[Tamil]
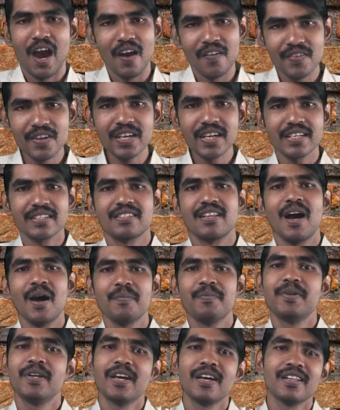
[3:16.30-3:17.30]
அவங்க
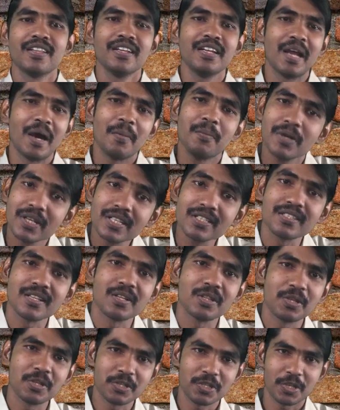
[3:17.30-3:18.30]
சாப்பிட்டாதான் நமக்கு
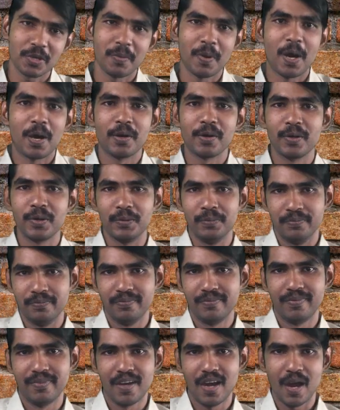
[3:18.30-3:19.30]
சந்தோஷமா இருக்கும்
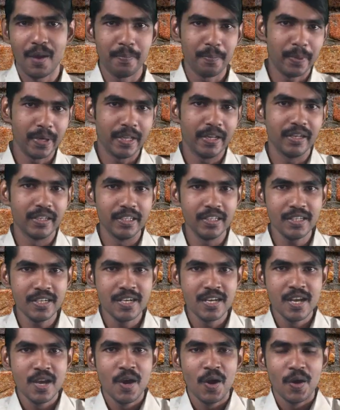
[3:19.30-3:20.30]
அப்படின்னு
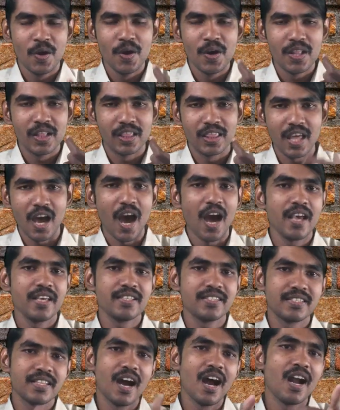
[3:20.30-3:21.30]

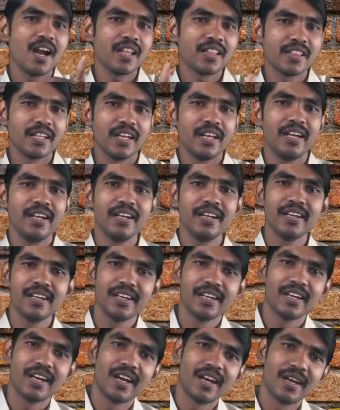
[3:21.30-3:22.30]
தாய் ஸ்தானத்துல
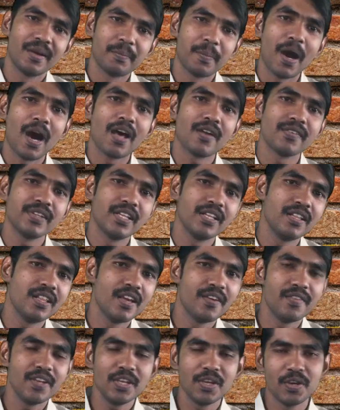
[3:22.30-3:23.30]
பார்வதி
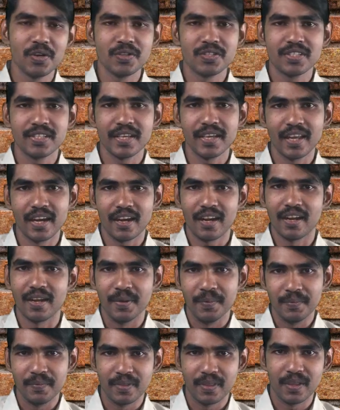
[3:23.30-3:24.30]
தேவி யோசிக்கிறாங்க
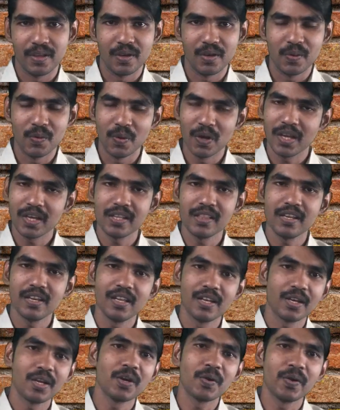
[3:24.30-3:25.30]

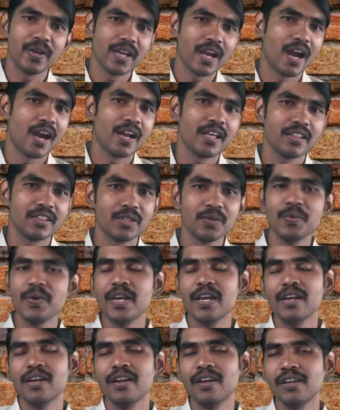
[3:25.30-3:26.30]
உலகத்துல இருக்கக்கூடிய அனைத்து
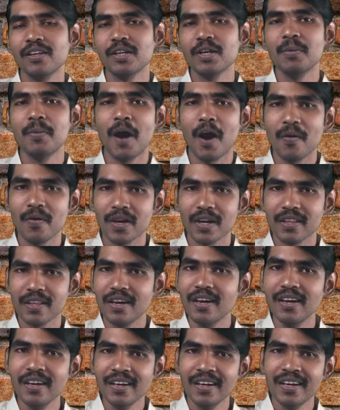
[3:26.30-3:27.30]
உயிர்களுக்கும் அவங்க
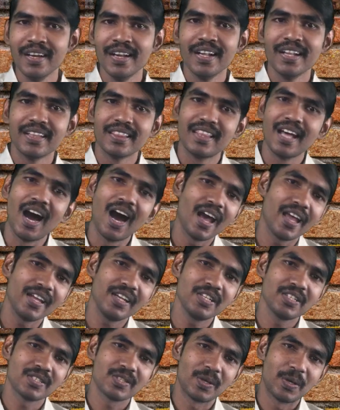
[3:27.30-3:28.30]
தான்
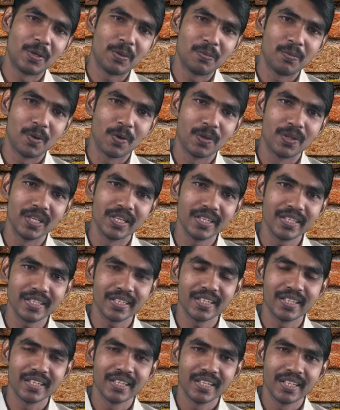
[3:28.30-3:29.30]
தாயின்னு சொல்லும்போது
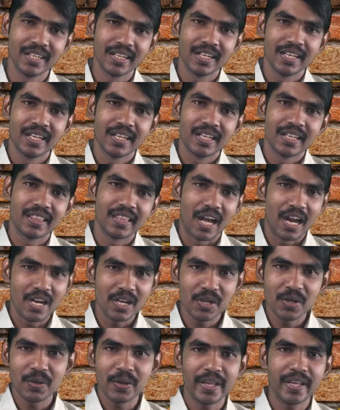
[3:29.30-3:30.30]

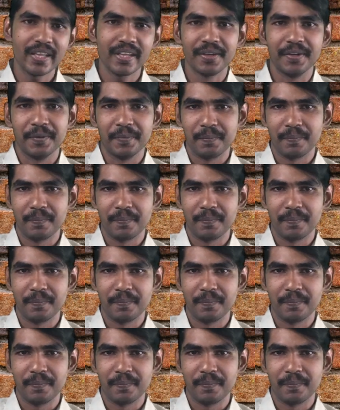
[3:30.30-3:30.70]
தன்னுடைய